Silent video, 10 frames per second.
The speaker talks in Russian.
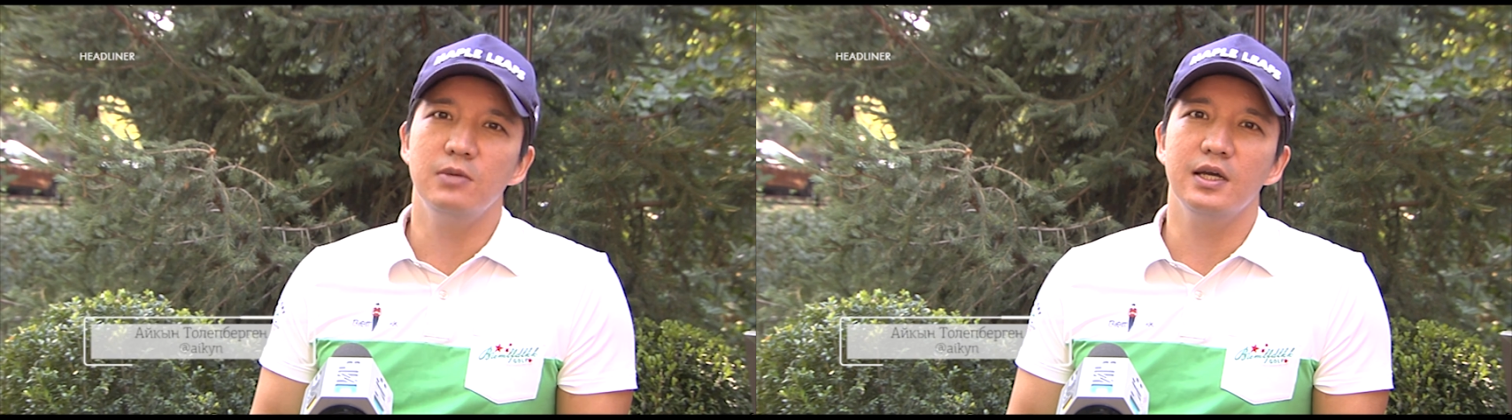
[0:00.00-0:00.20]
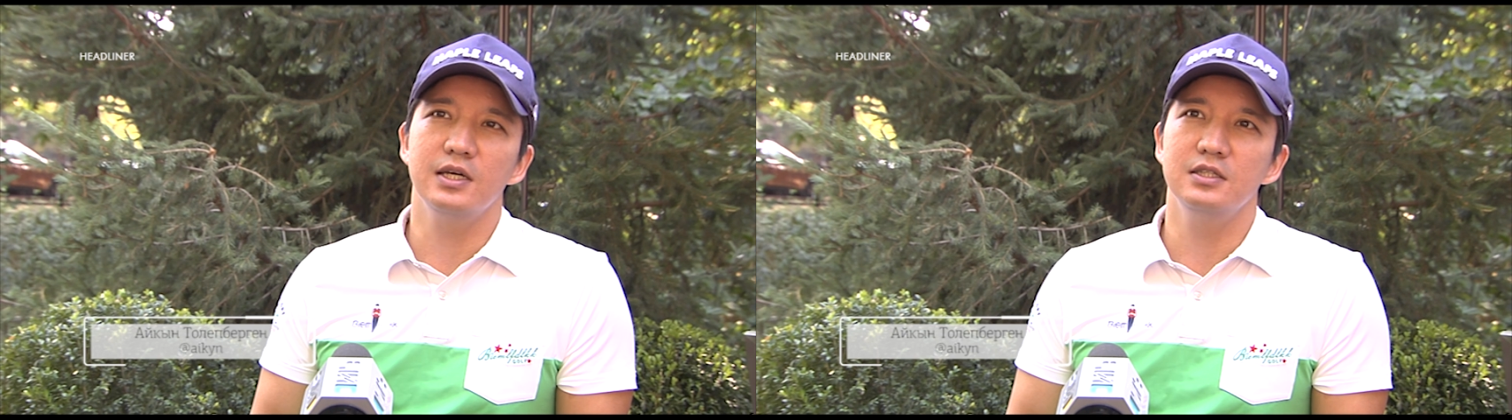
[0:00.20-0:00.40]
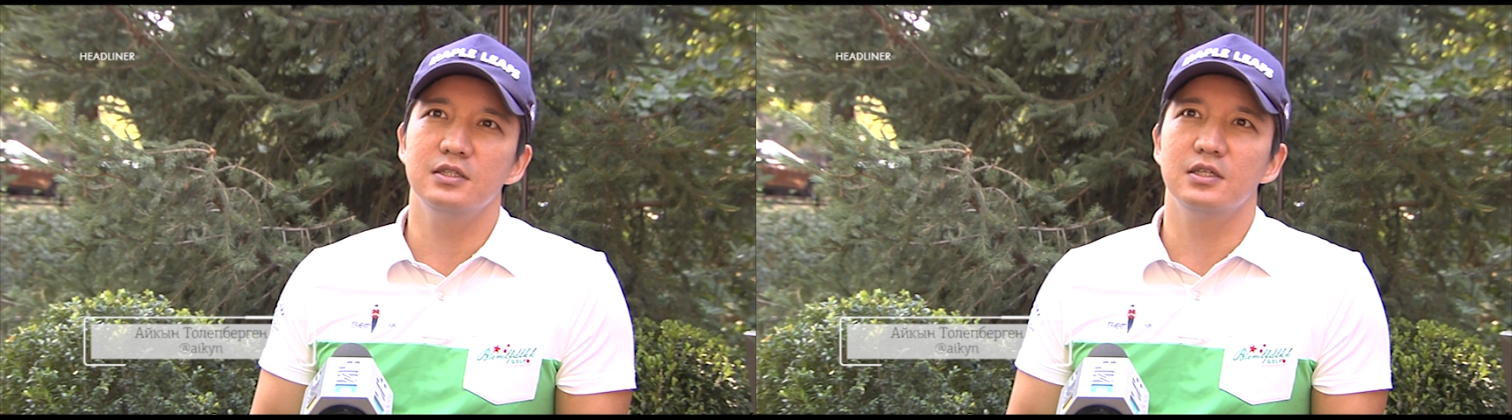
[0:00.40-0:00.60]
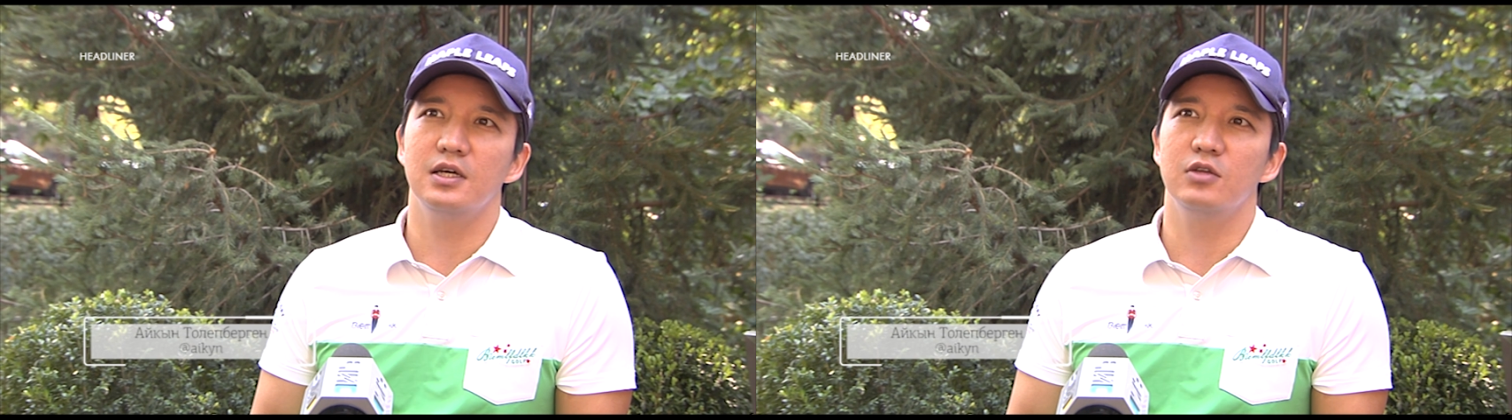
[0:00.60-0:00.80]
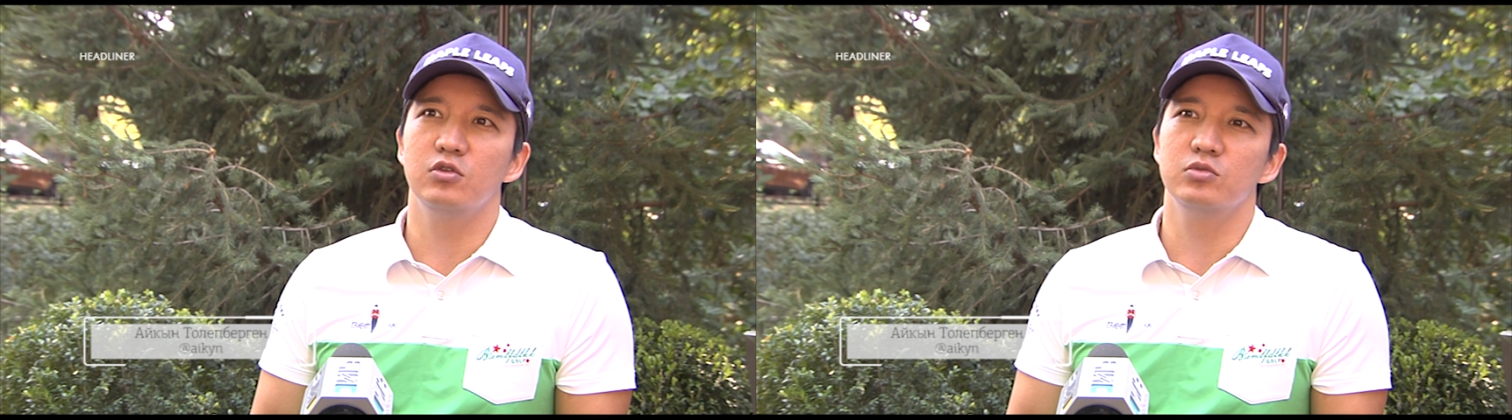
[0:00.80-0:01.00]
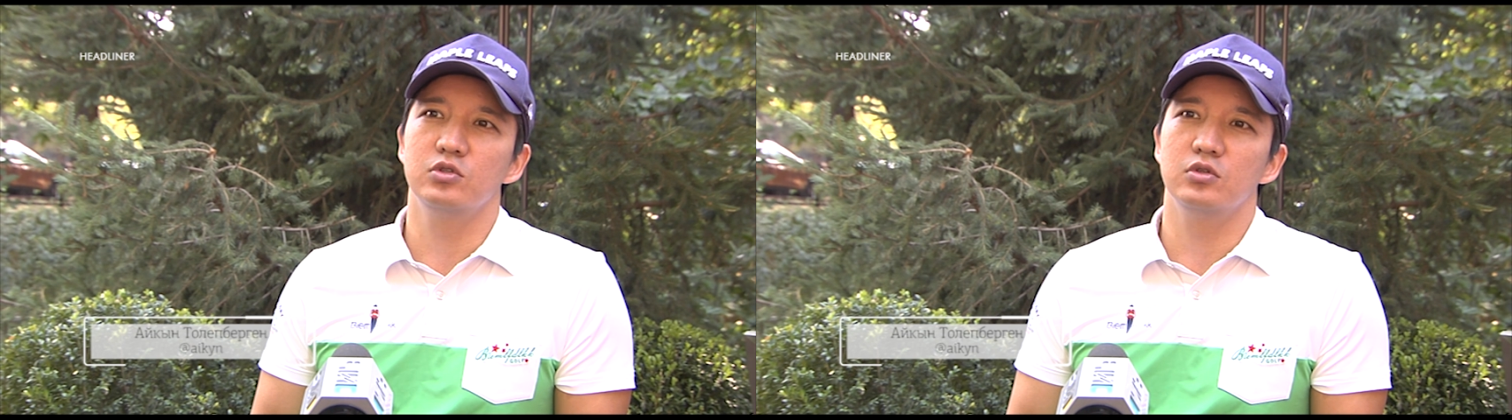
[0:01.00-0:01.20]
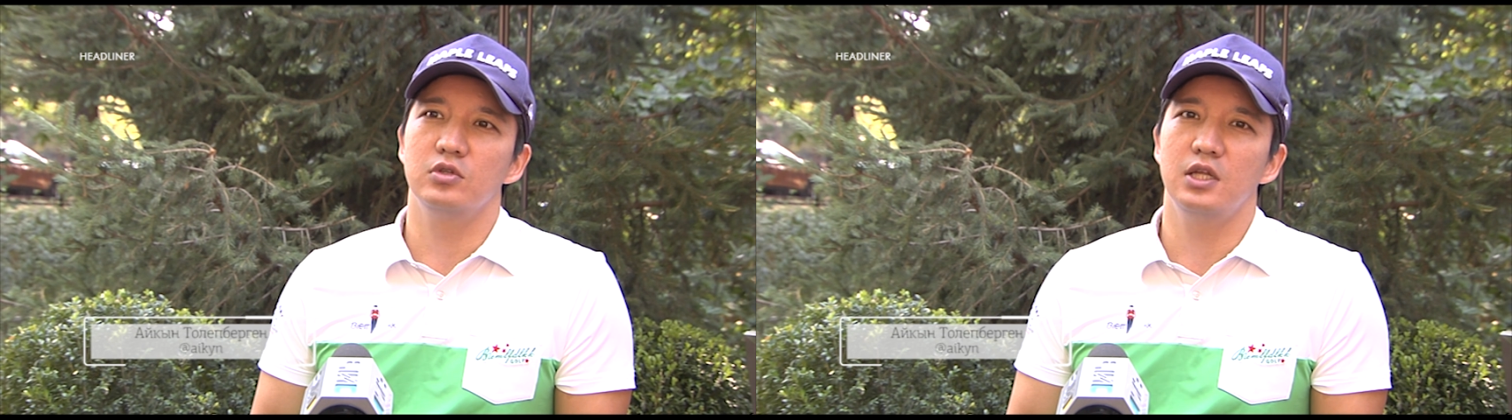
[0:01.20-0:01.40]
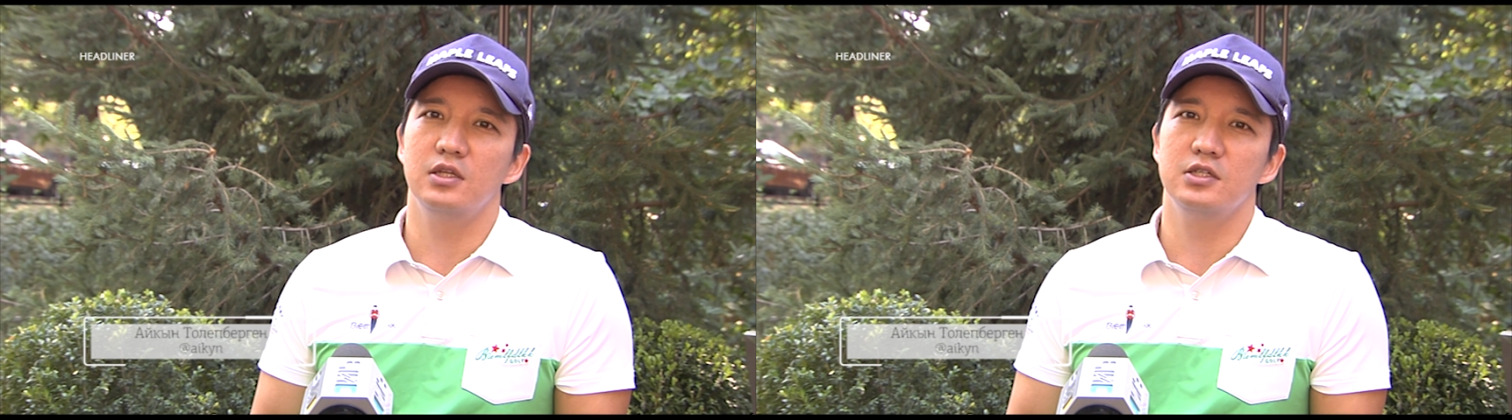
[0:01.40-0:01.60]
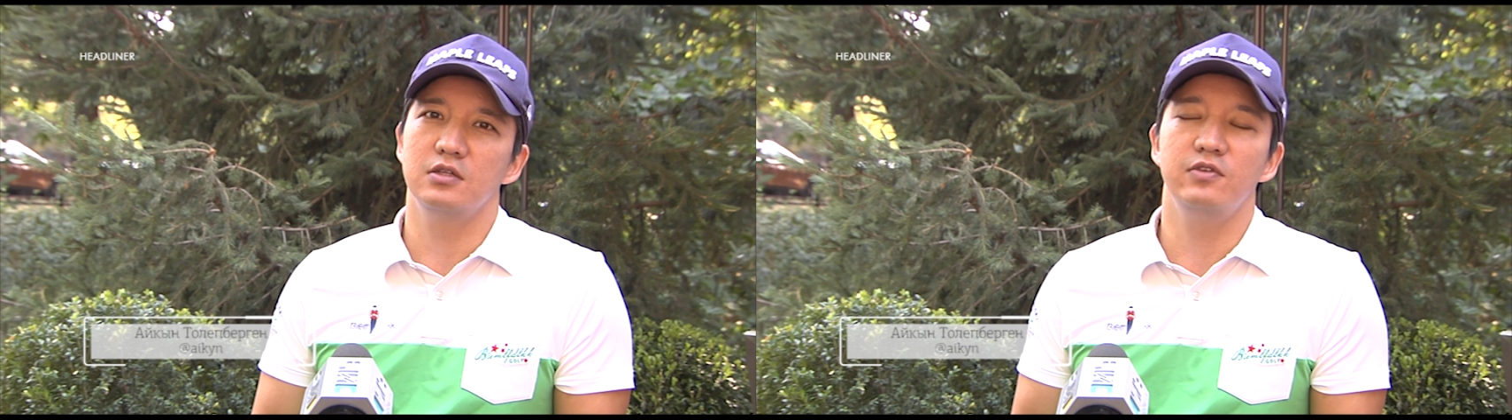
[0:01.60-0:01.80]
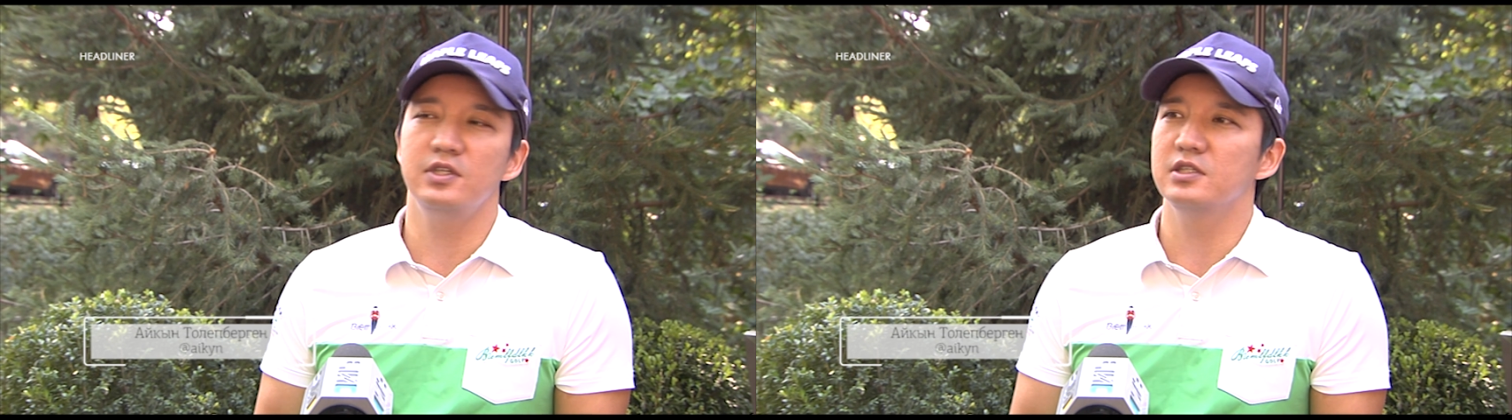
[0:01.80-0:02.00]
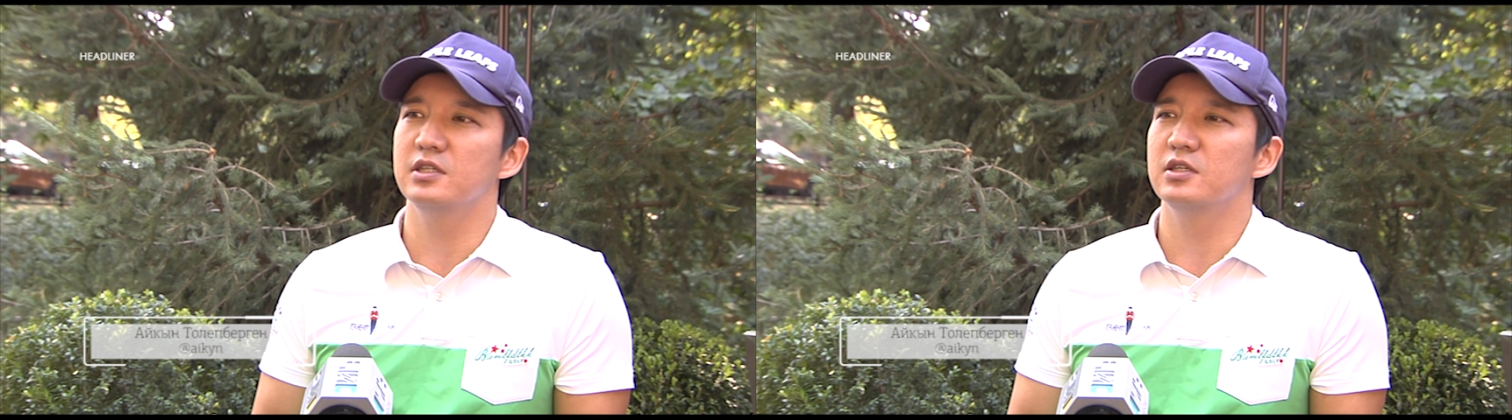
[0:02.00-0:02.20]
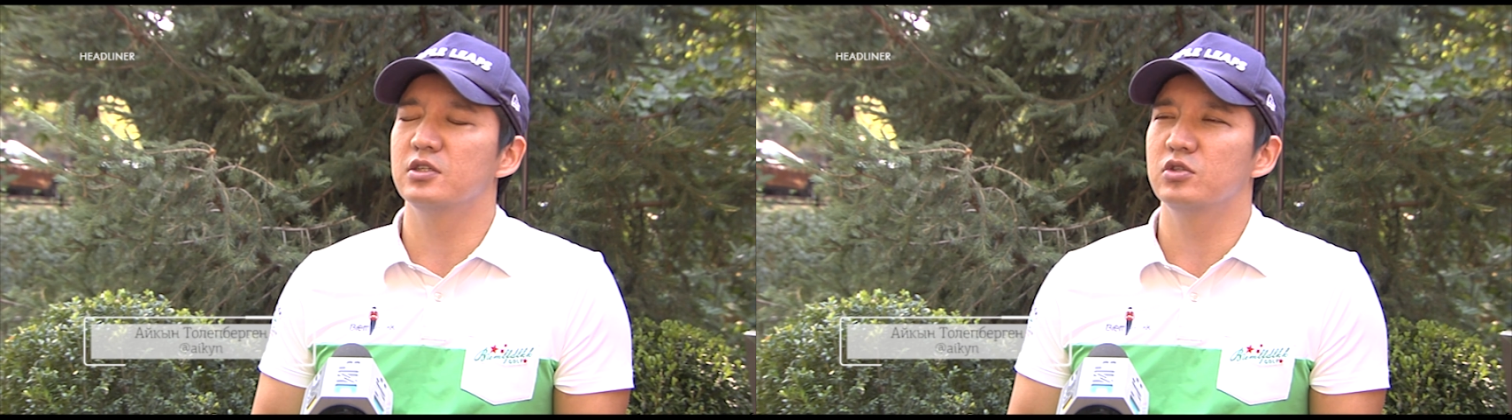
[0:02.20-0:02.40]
Майхан» — это о том, что надо жить весело,